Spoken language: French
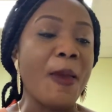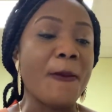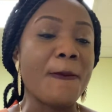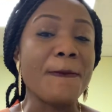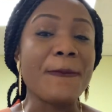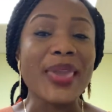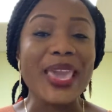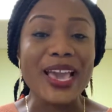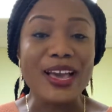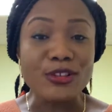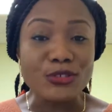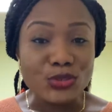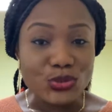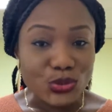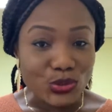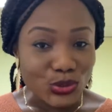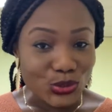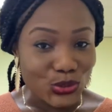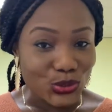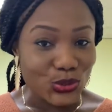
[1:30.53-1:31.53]
Mais en
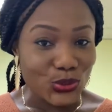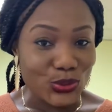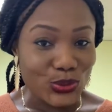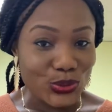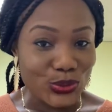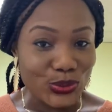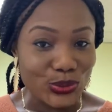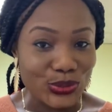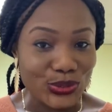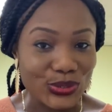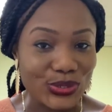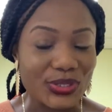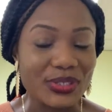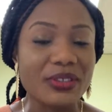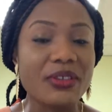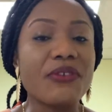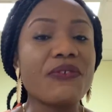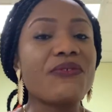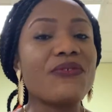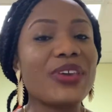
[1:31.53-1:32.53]
toute chose,
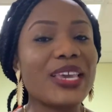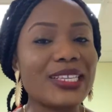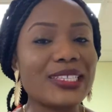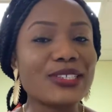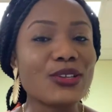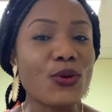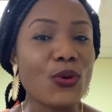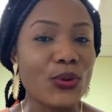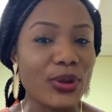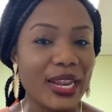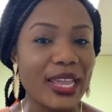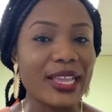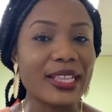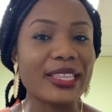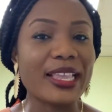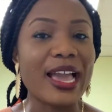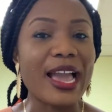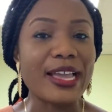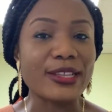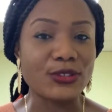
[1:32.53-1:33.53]
faites
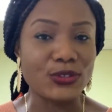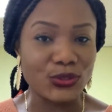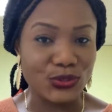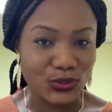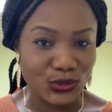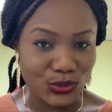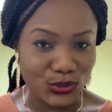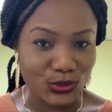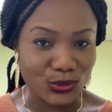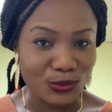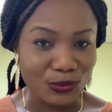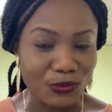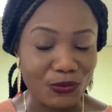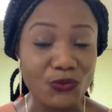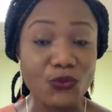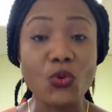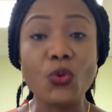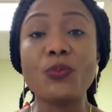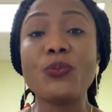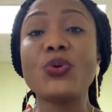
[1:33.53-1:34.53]
connaître à Dieu
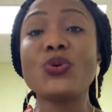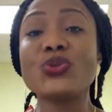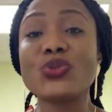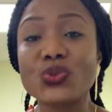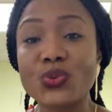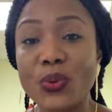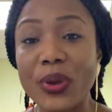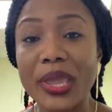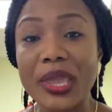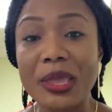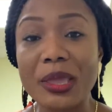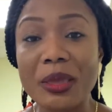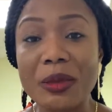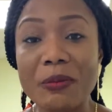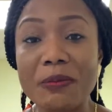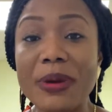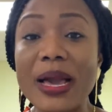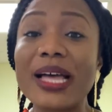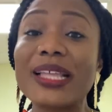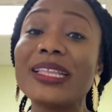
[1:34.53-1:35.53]
vos besoins
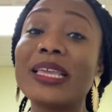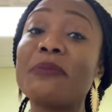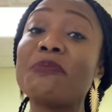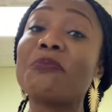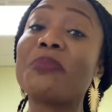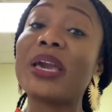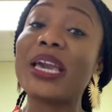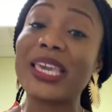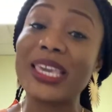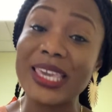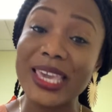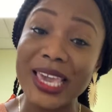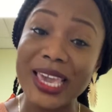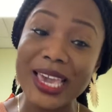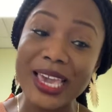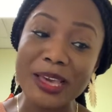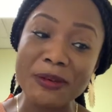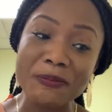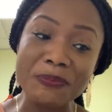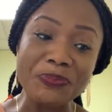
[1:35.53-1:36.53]
par des prières